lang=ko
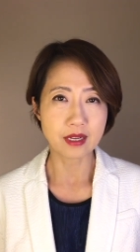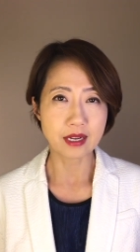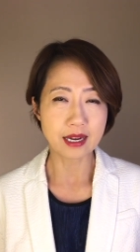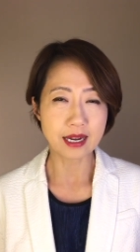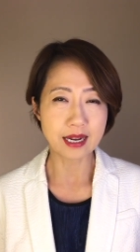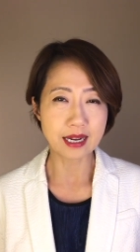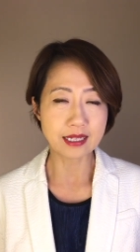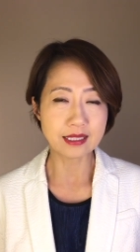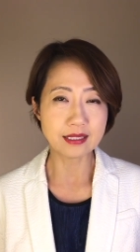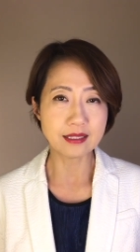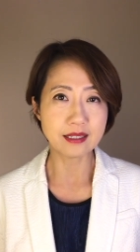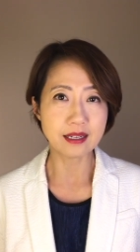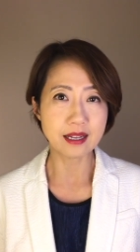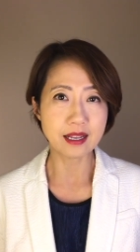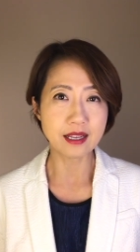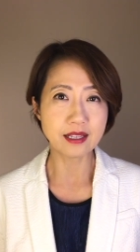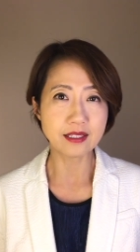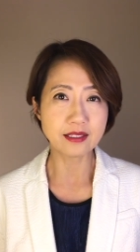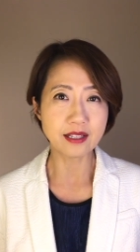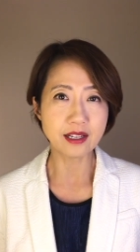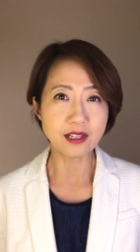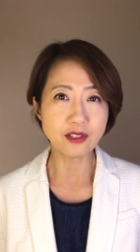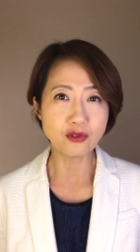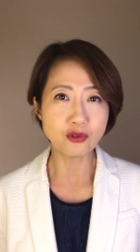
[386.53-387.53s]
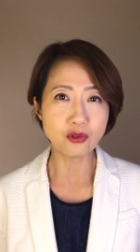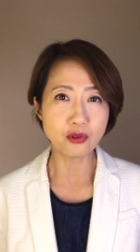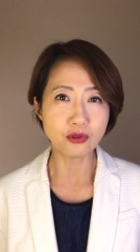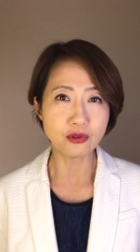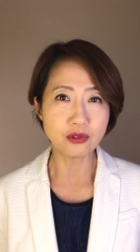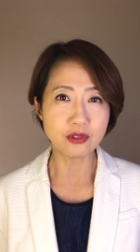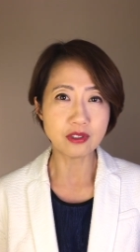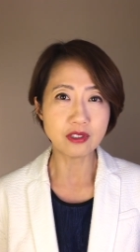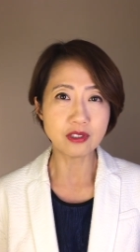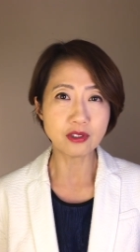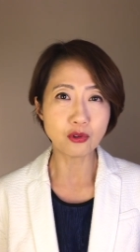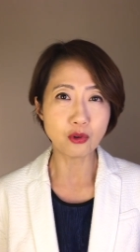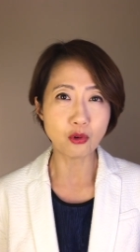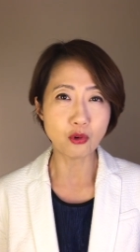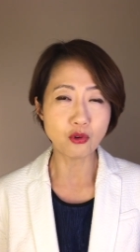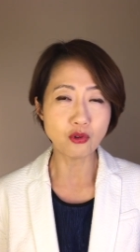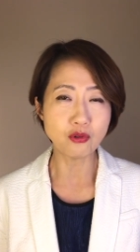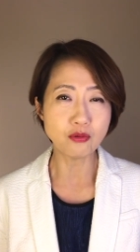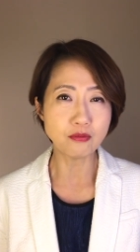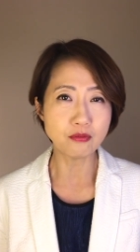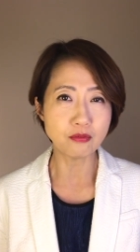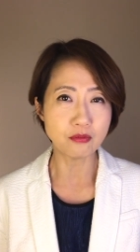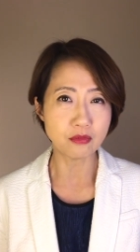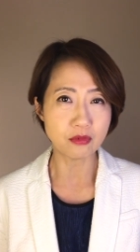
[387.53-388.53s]
아이들의 생존을
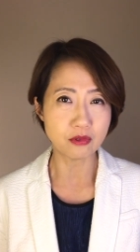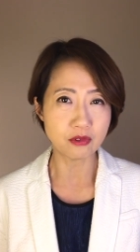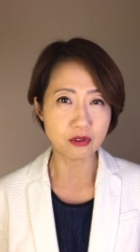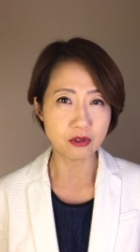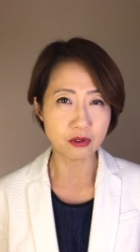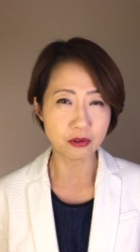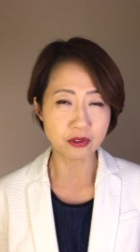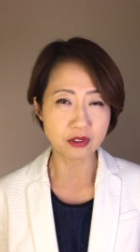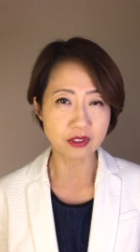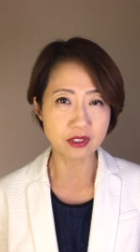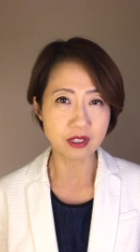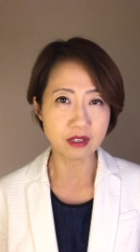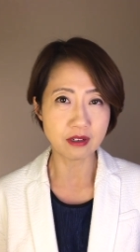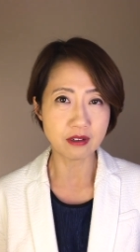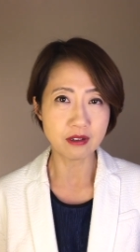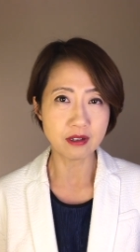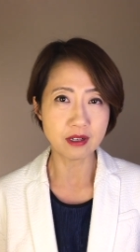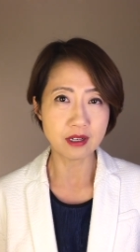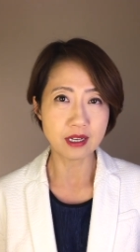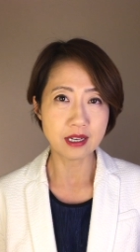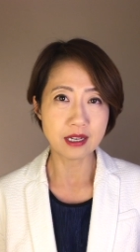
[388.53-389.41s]
도움으로써